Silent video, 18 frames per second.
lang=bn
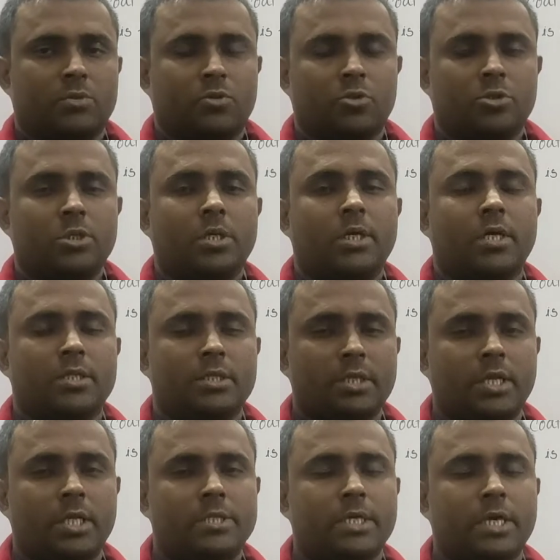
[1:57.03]
তো
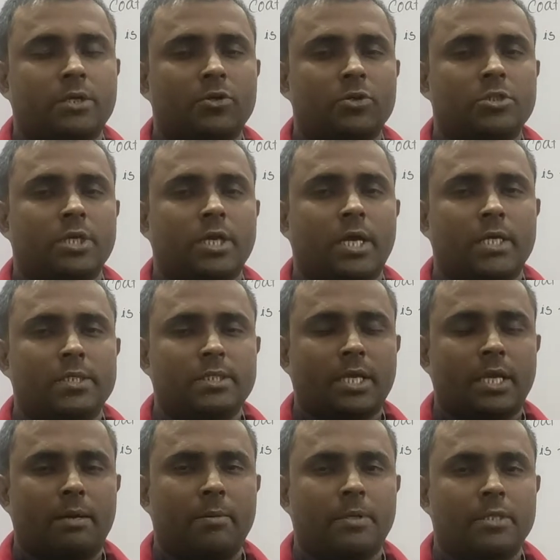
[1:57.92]
শিক্ষার্থীরা জানো যে
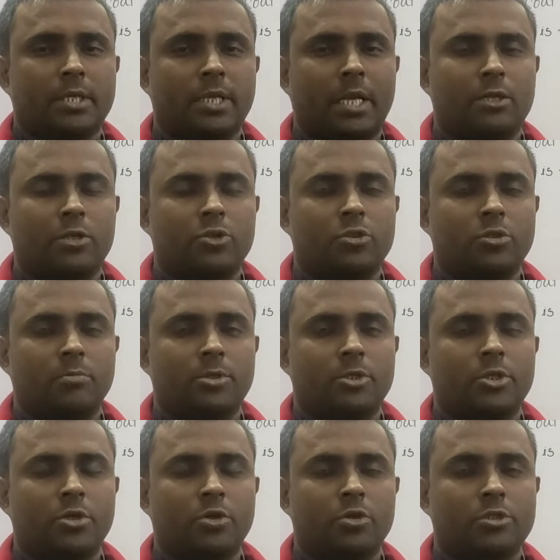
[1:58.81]
আজকে আমাদের আলোচ্য
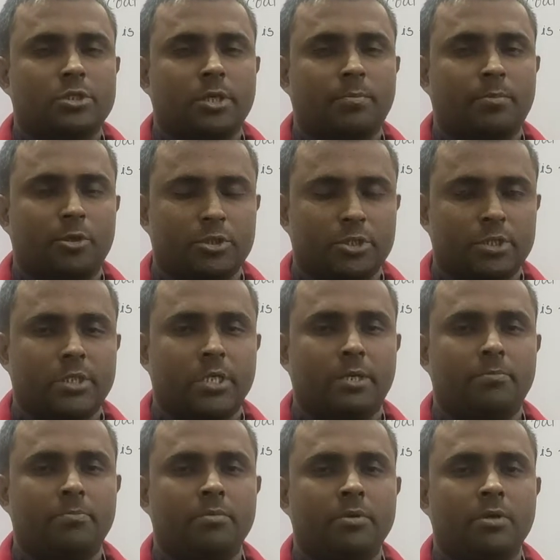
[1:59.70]
বিষয় হচ্ছে
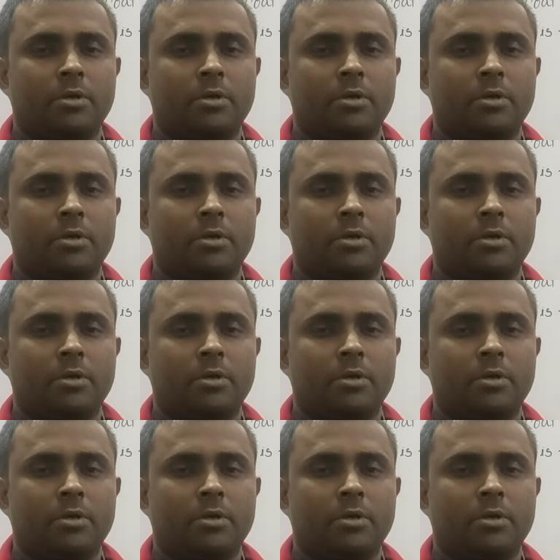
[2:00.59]
পজেসিভ